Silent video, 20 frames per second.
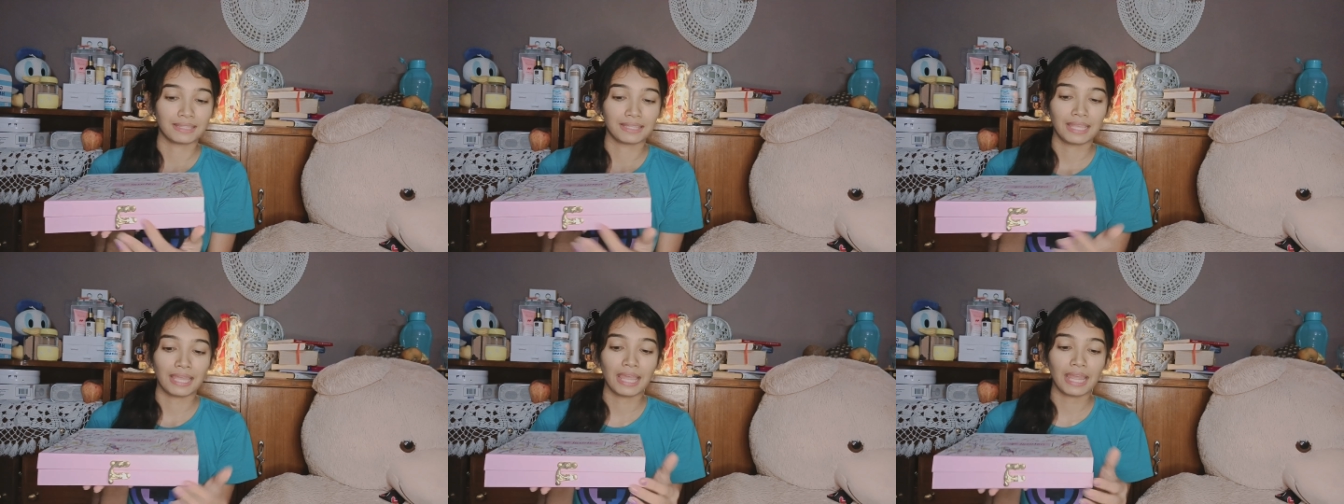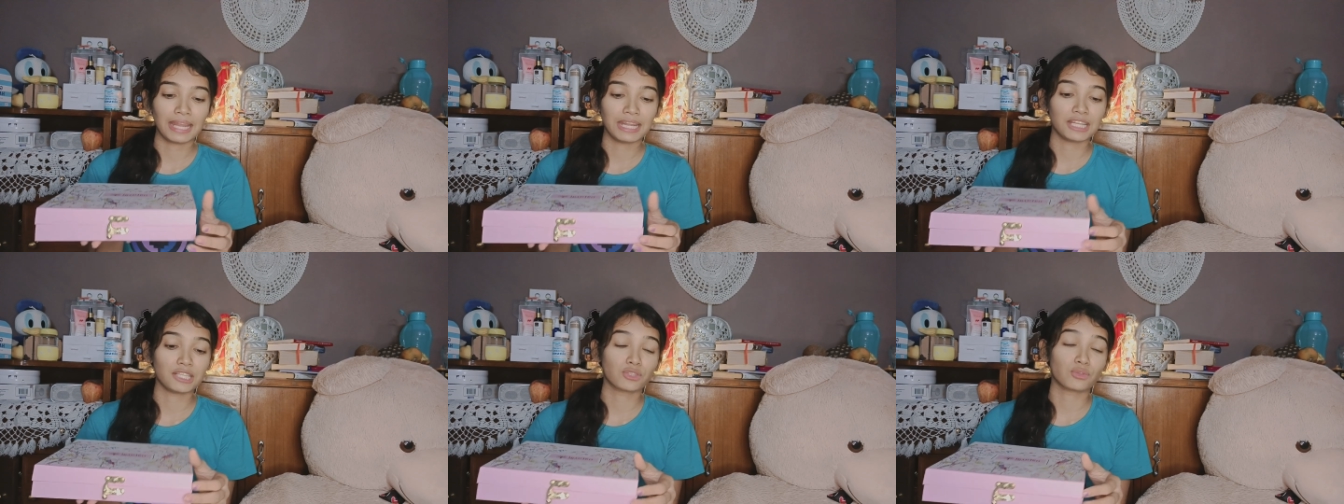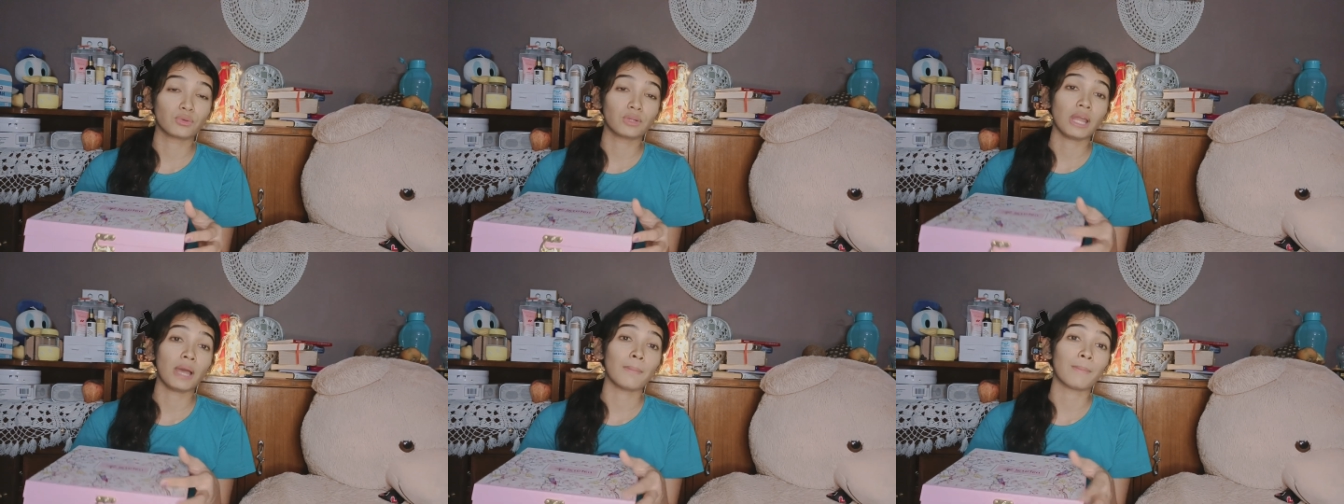सकते हैं एंड
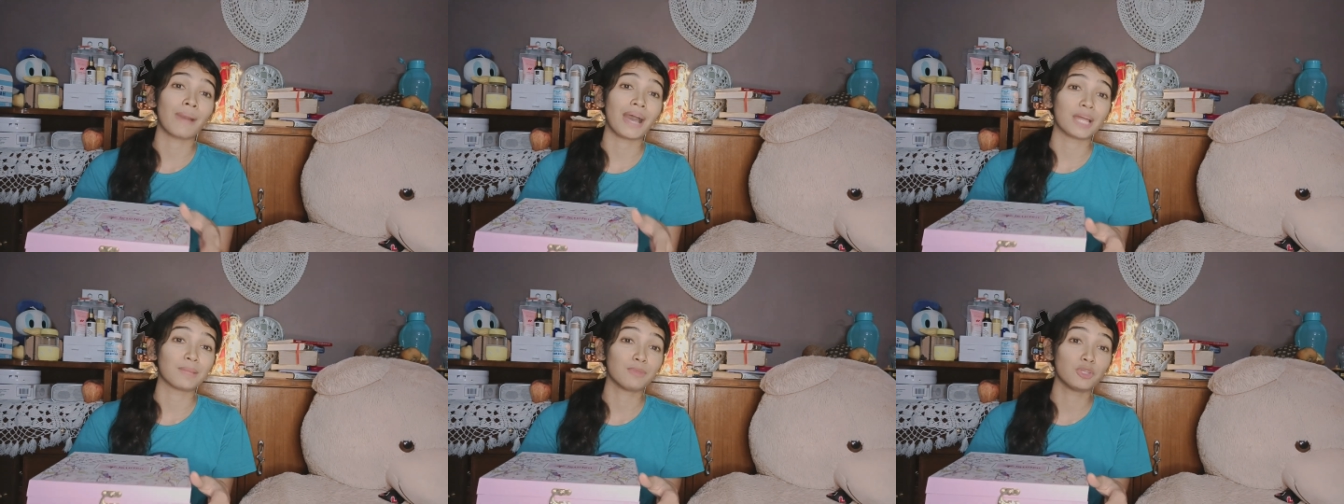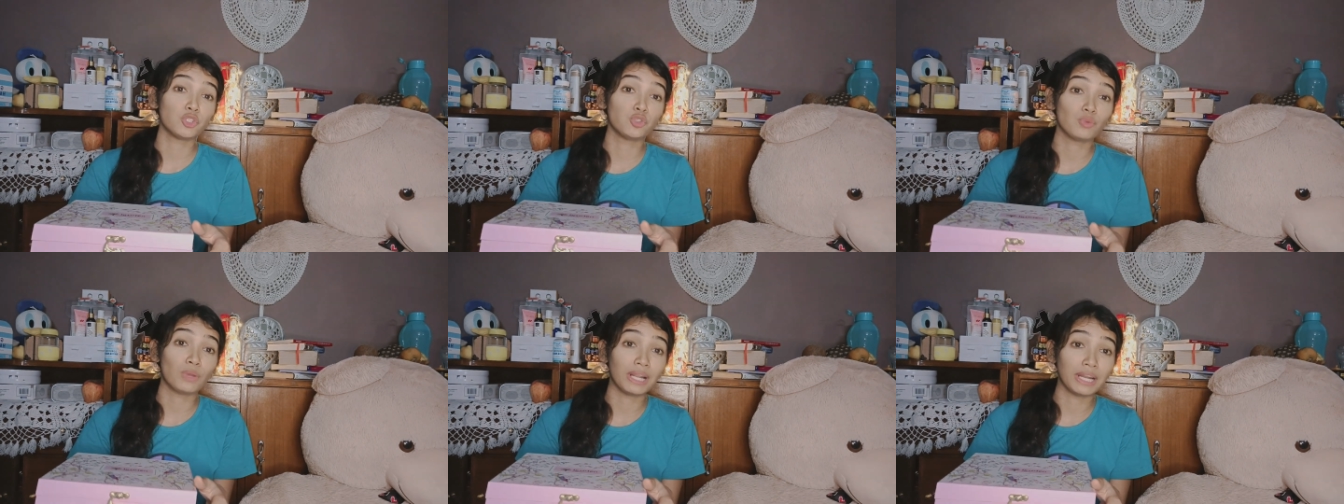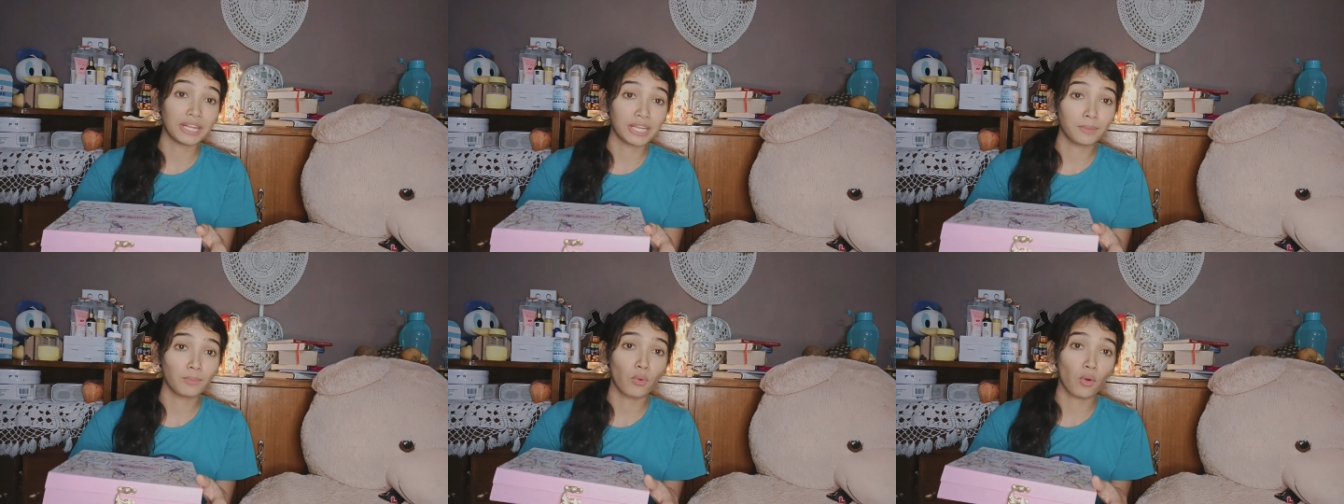इसको ना बाद में
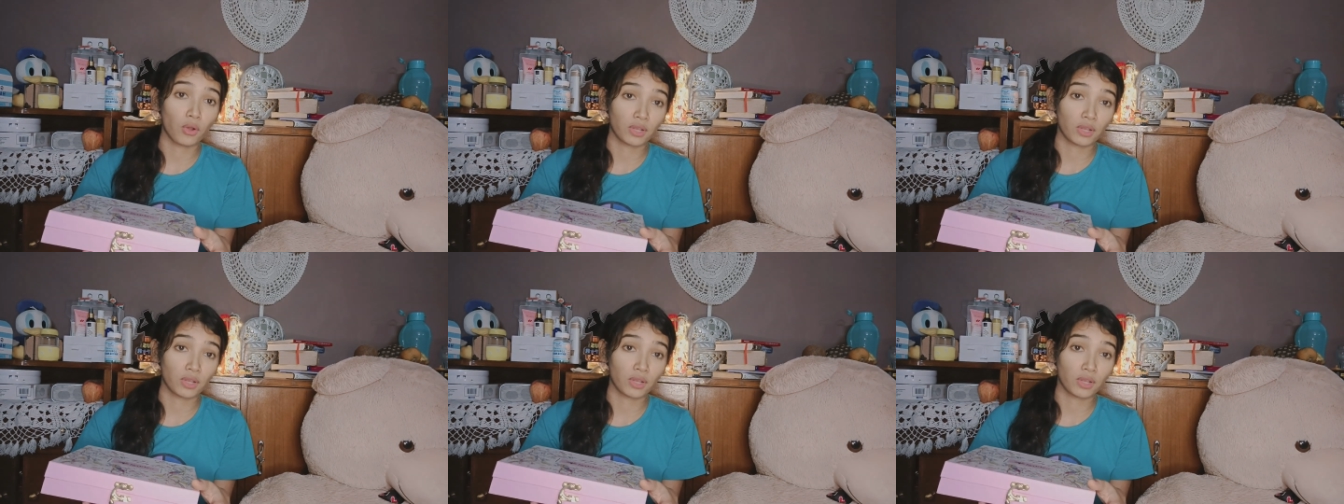ज्वेलरी